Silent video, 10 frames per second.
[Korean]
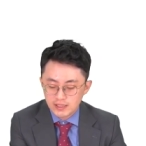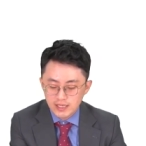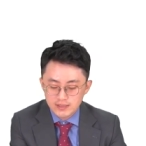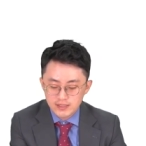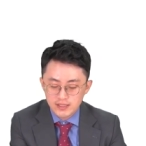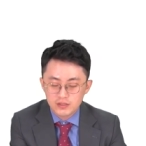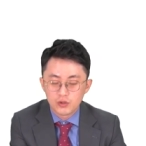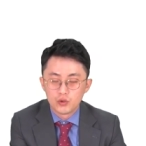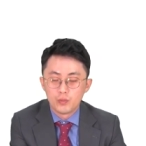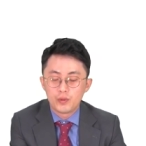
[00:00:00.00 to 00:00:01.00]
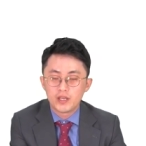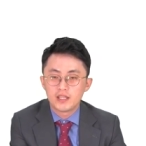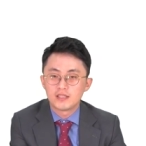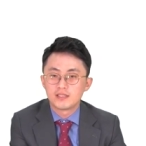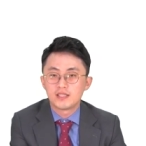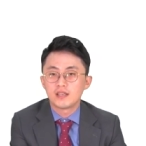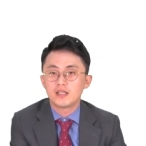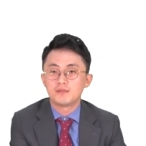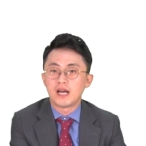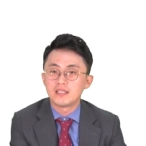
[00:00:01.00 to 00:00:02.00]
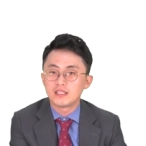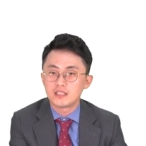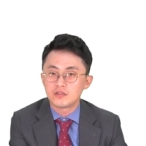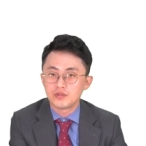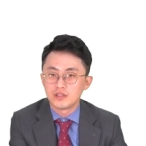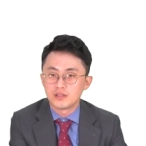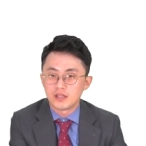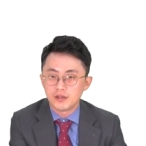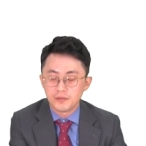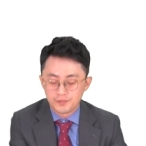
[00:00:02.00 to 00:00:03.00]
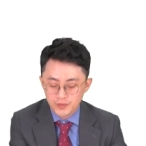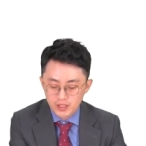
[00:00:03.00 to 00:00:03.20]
가치가 더 높아야 한다는 생각을 많이 하실 수 있는데요.